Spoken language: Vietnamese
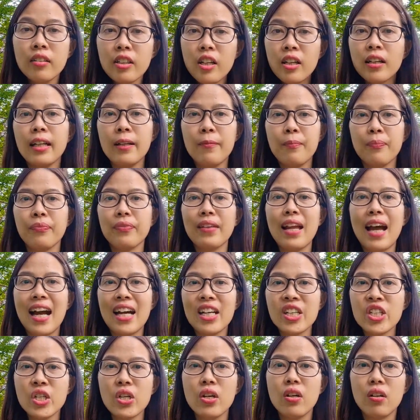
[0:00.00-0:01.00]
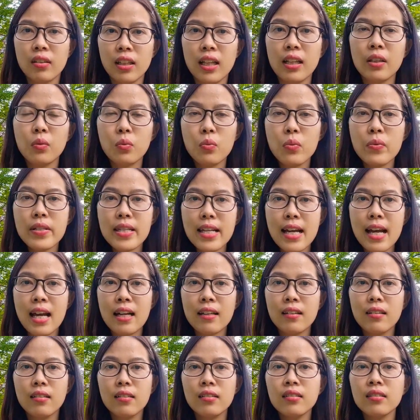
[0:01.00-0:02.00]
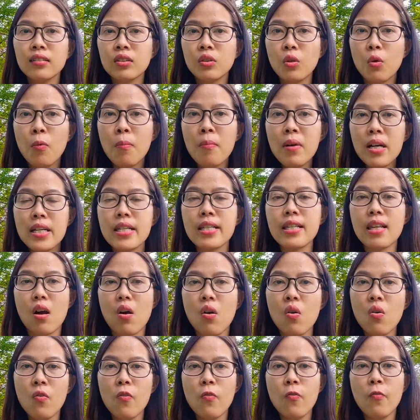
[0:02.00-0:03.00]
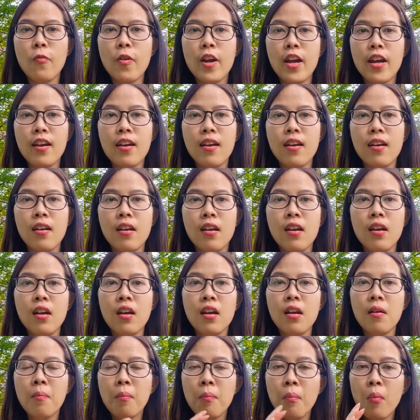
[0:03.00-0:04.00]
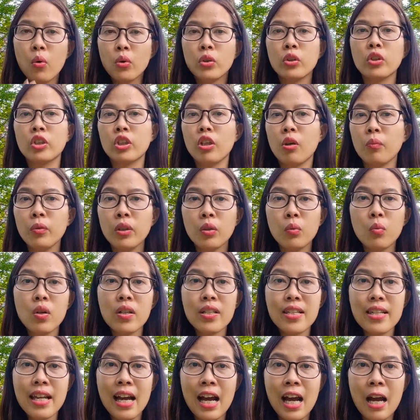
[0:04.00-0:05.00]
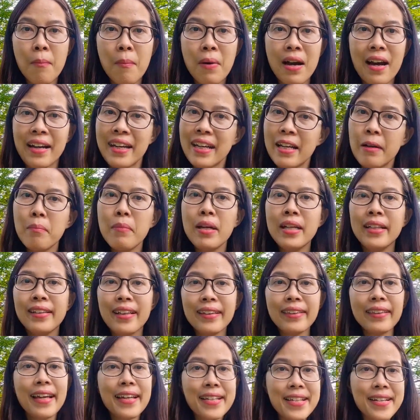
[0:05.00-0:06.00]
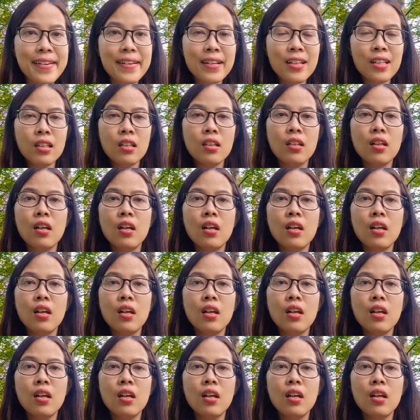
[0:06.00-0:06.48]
Đức ấy đã trở thành quốc gia đứng số 16 về một trong những quốc gia mà yên bình nhất thế giới.